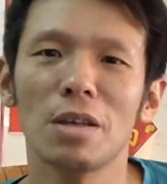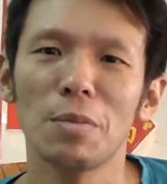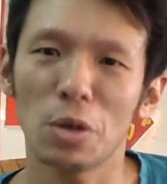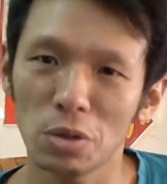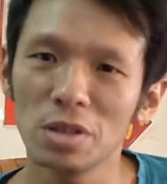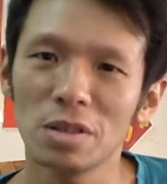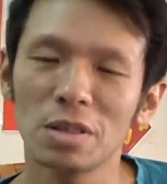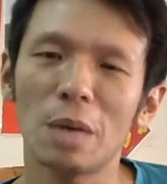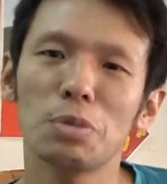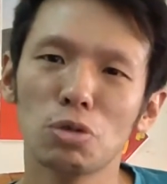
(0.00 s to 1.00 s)
哎，美国人
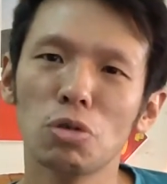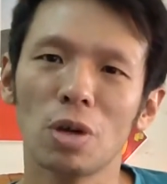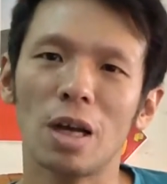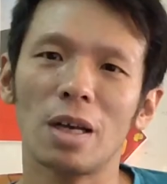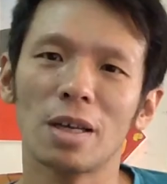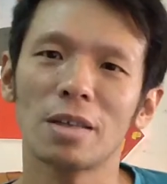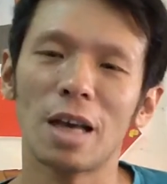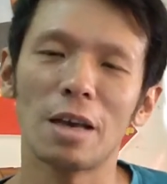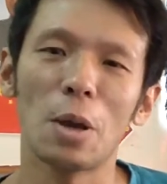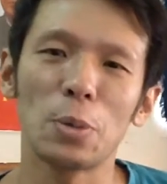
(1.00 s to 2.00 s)
还不错了，
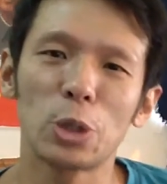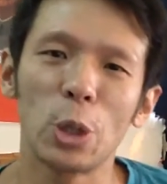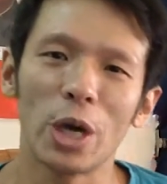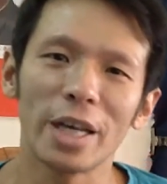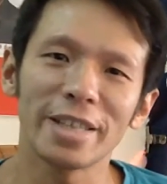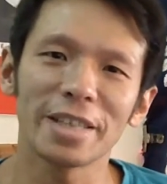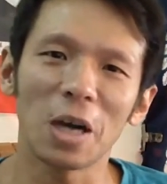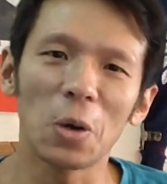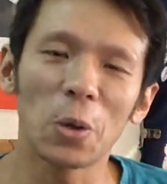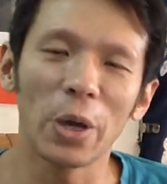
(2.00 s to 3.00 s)
还还不错，还挺
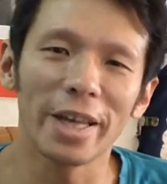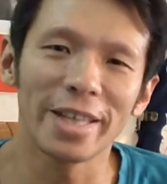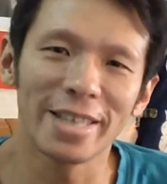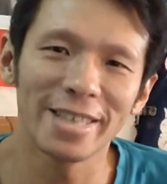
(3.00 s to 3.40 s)
高贵